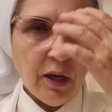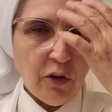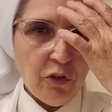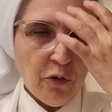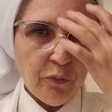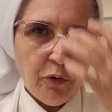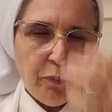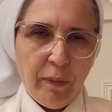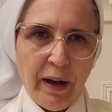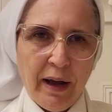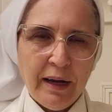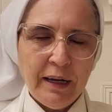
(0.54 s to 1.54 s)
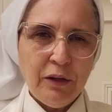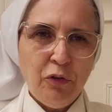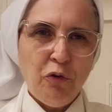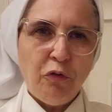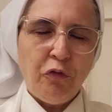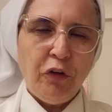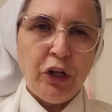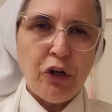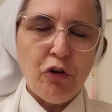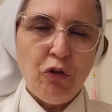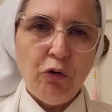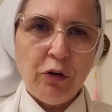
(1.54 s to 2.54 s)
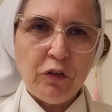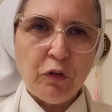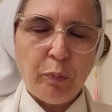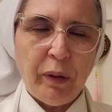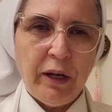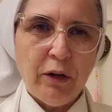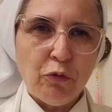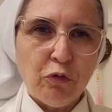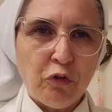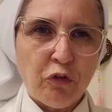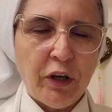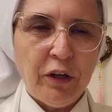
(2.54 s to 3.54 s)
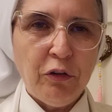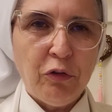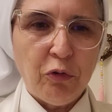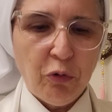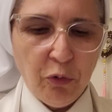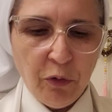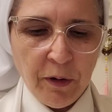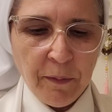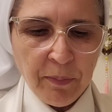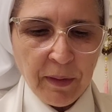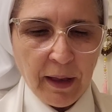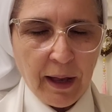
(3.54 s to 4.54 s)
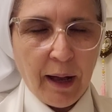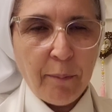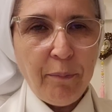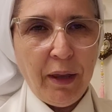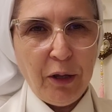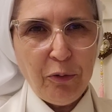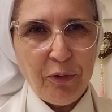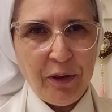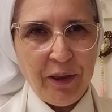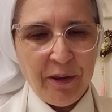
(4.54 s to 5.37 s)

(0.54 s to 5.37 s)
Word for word: Em nome do Pai, do Filho e do Espírito Santo. Amém.